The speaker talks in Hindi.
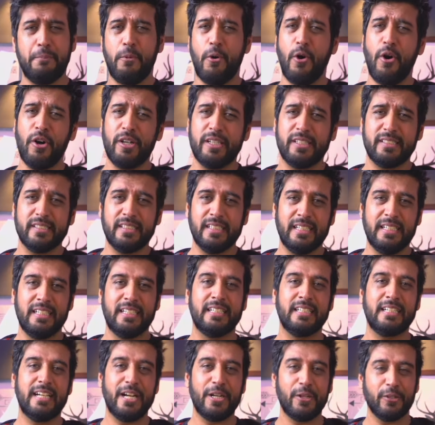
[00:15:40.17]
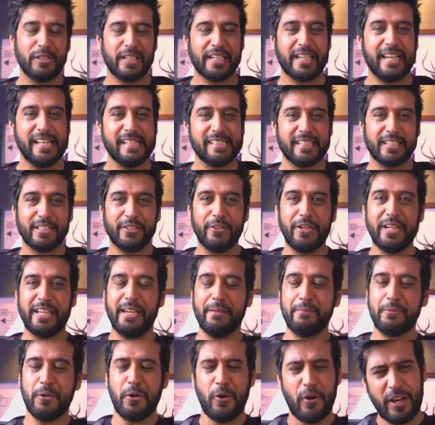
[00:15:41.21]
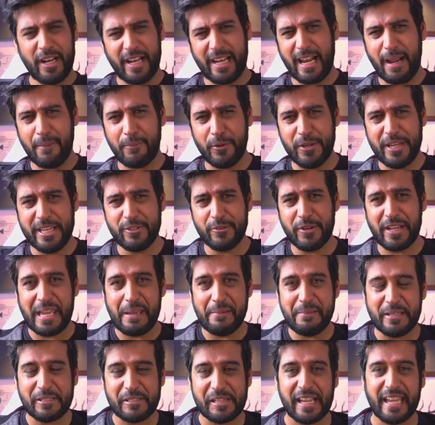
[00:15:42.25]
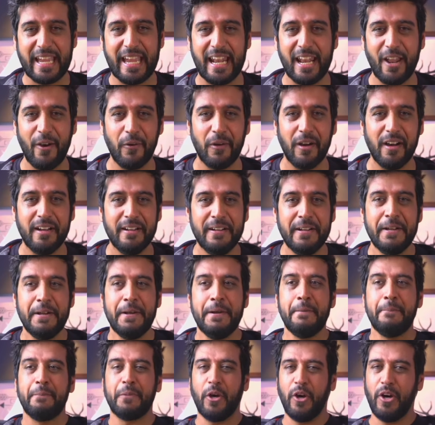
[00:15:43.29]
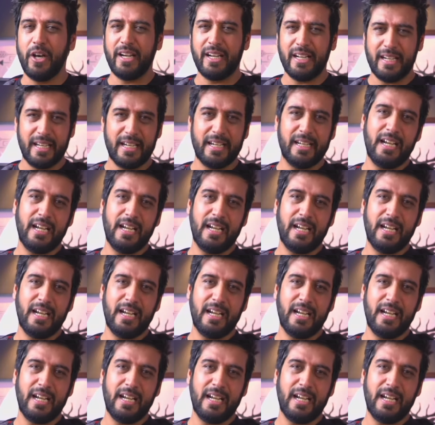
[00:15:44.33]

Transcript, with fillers: बहुत घंटों तक खेल सकते हो गेम को और अगर आपको ये जो गेम है इसे खेलना होगा और अगर